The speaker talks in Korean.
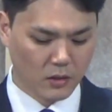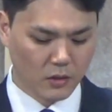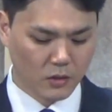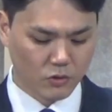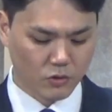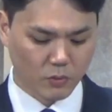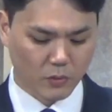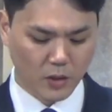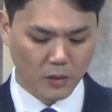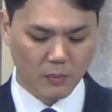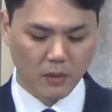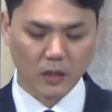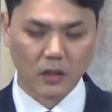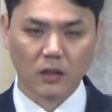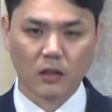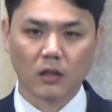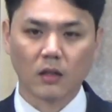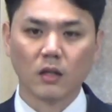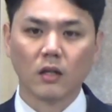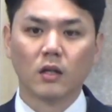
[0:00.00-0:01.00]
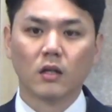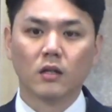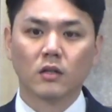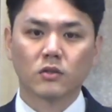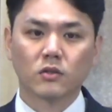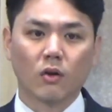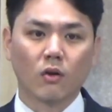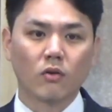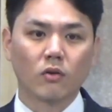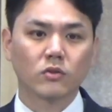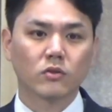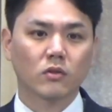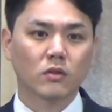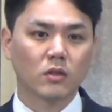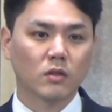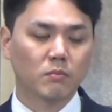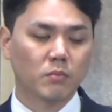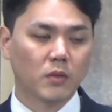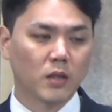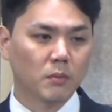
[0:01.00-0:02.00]
쉽게 말해
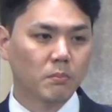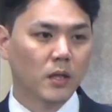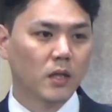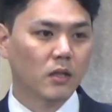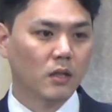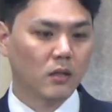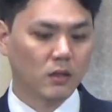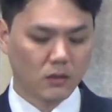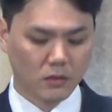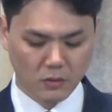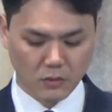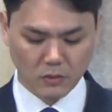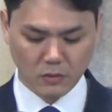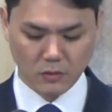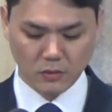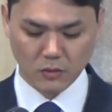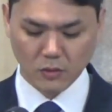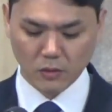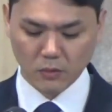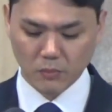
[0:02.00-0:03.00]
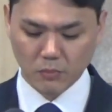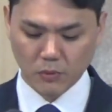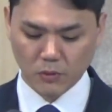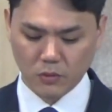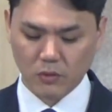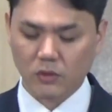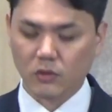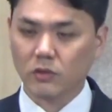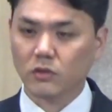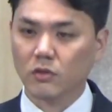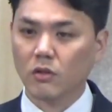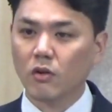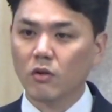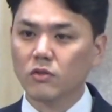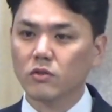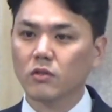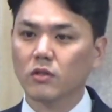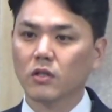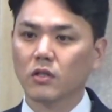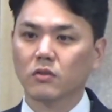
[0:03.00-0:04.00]
성전을 비판하는 선포를
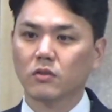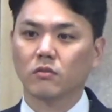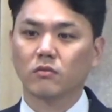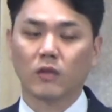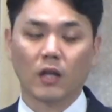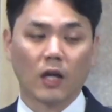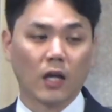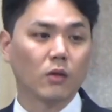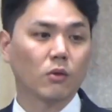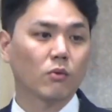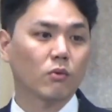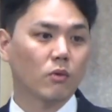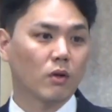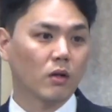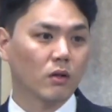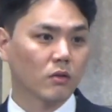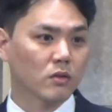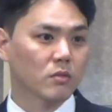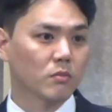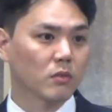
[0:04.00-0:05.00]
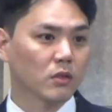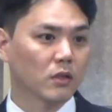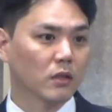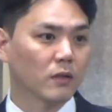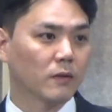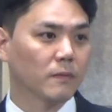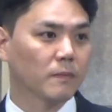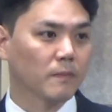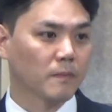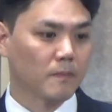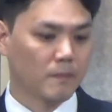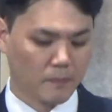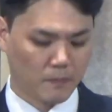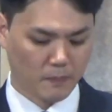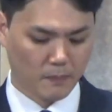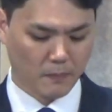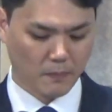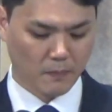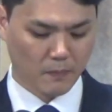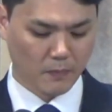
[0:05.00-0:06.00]
성전에서 대놓고 한 것입니다.
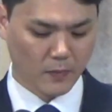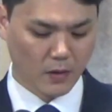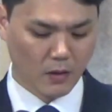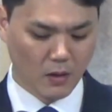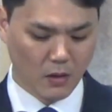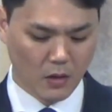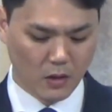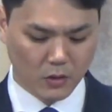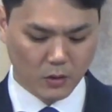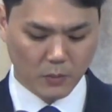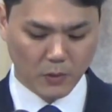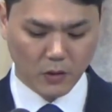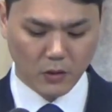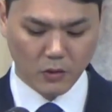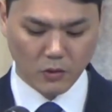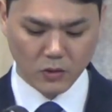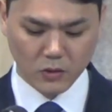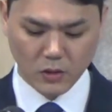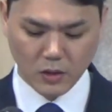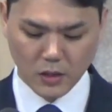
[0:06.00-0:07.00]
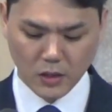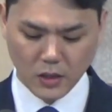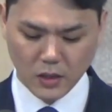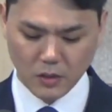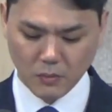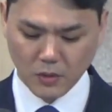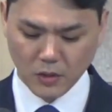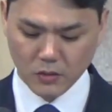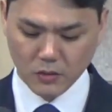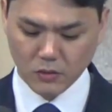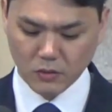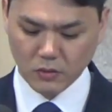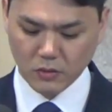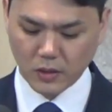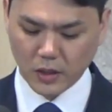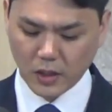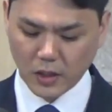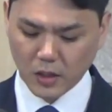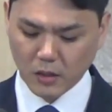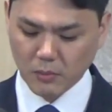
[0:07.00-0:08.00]
특별히 여기서 하나님께서는
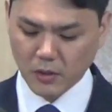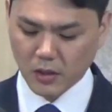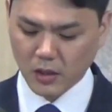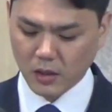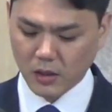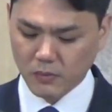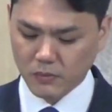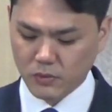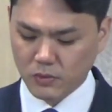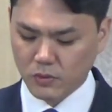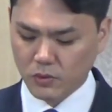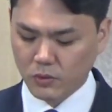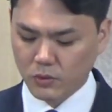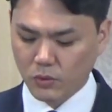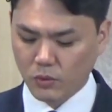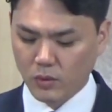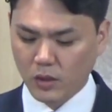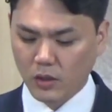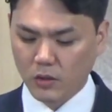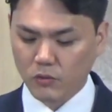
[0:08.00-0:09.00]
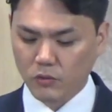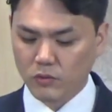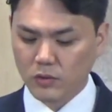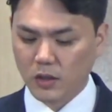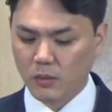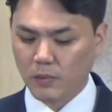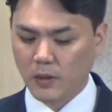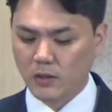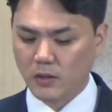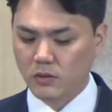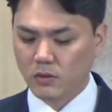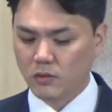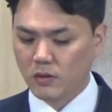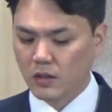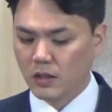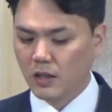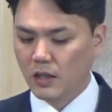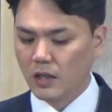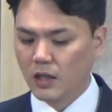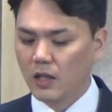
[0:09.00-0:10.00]
예레미야 입술을 통해 유다
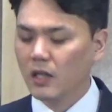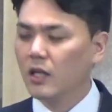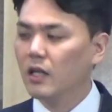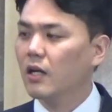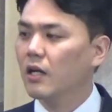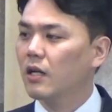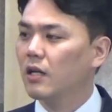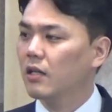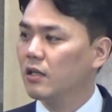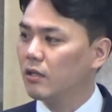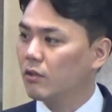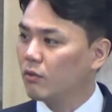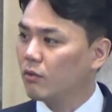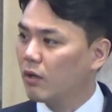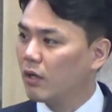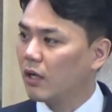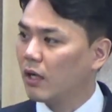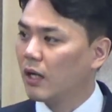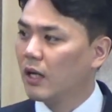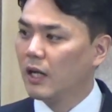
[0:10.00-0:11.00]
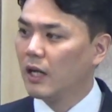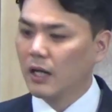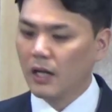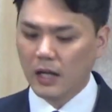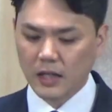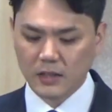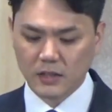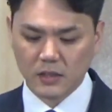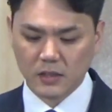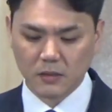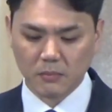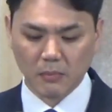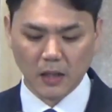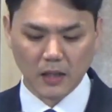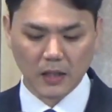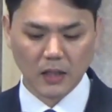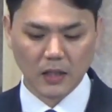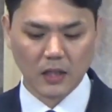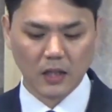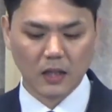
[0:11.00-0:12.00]
백성들이 해야 할 일과 하지
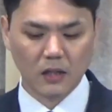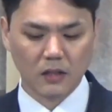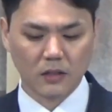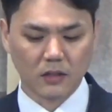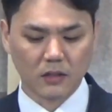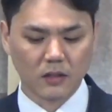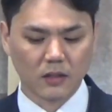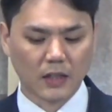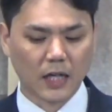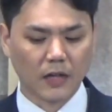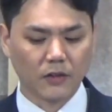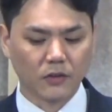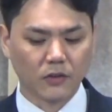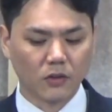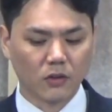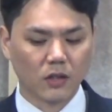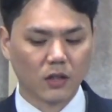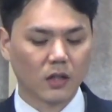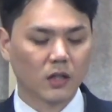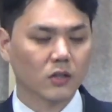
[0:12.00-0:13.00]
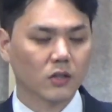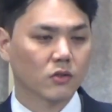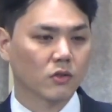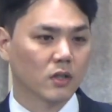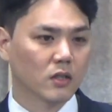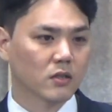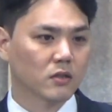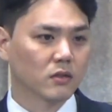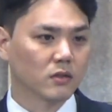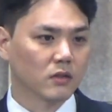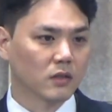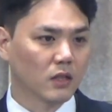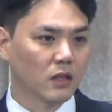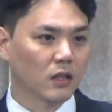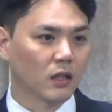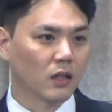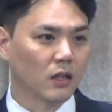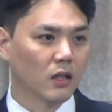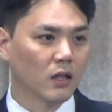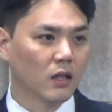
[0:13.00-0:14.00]
말아야 할 일을 간결하게 절하시는데